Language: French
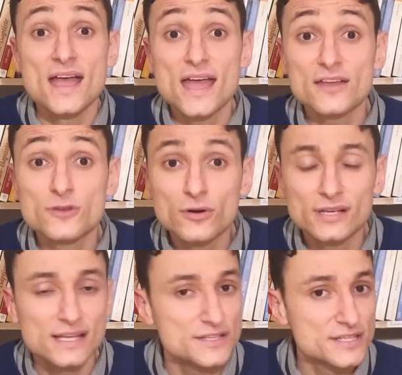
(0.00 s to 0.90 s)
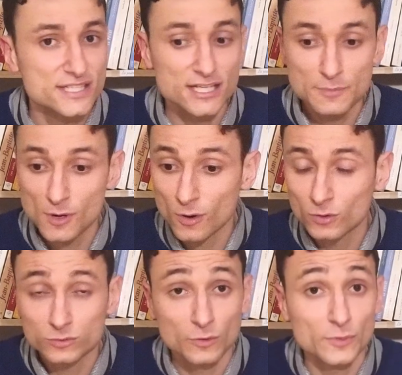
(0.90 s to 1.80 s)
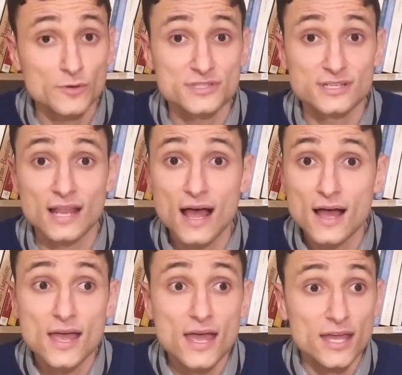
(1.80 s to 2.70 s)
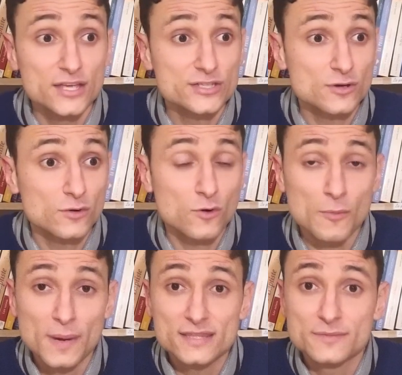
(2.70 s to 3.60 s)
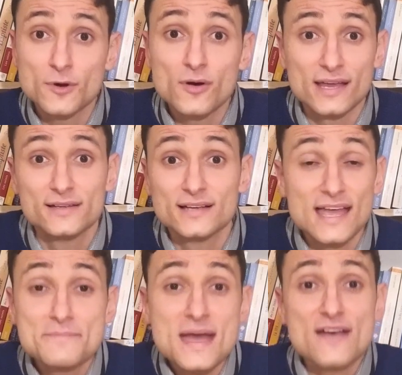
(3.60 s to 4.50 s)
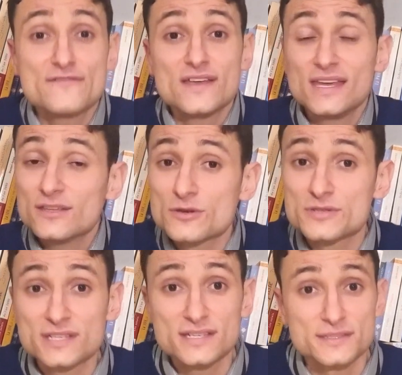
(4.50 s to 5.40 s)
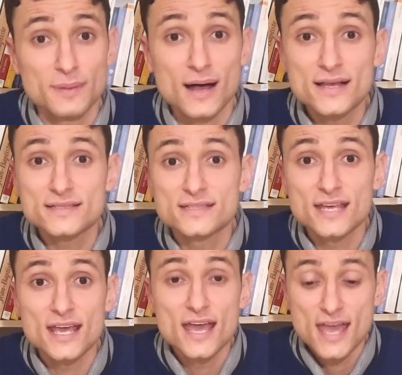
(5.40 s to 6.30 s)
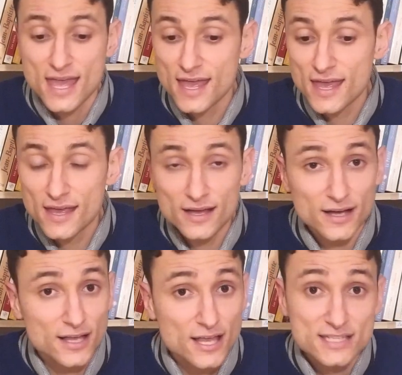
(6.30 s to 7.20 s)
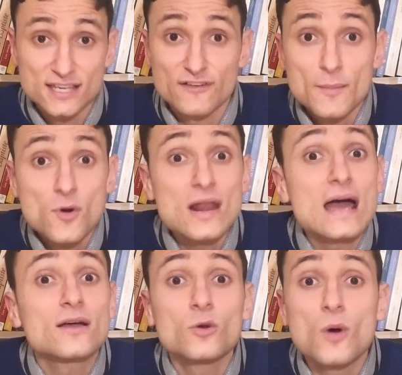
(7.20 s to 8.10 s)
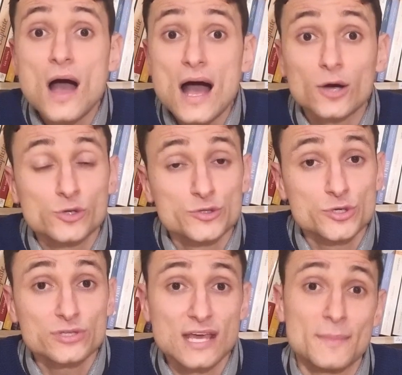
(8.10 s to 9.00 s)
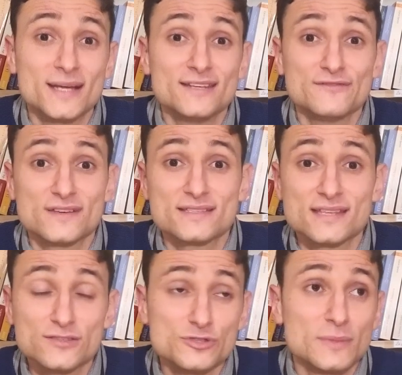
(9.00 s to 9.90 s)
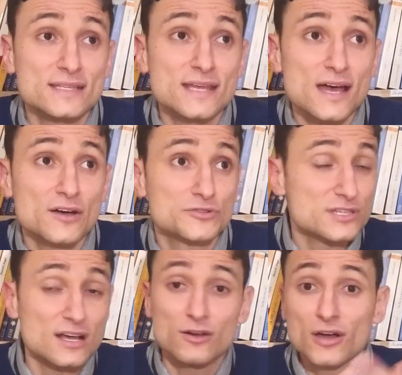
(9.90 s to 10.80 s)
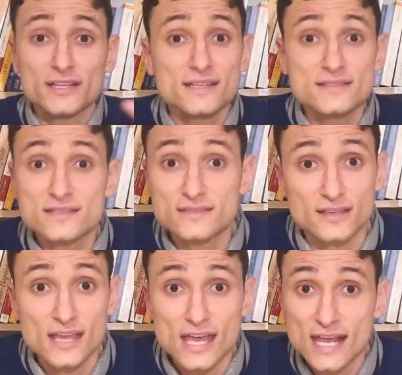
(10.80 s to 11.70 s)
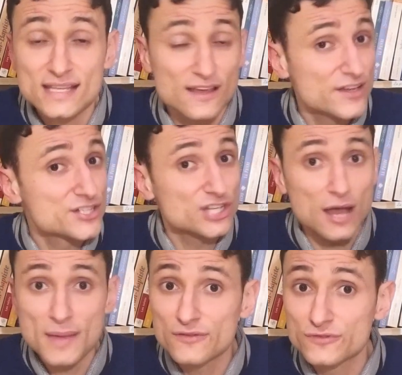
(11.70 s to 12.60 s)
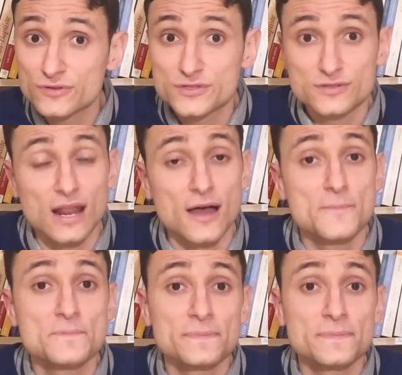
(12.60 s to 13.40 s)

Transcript: Et donc les disciples, en contemplant cela, ils sont complètement euh, émerveillés de ce qui se passe. Et euh, c'est vraiment la gloire de Dieu qui est manifestée d'une manière jusqu'alors inédite. Ils n'avaient jamais vu cela.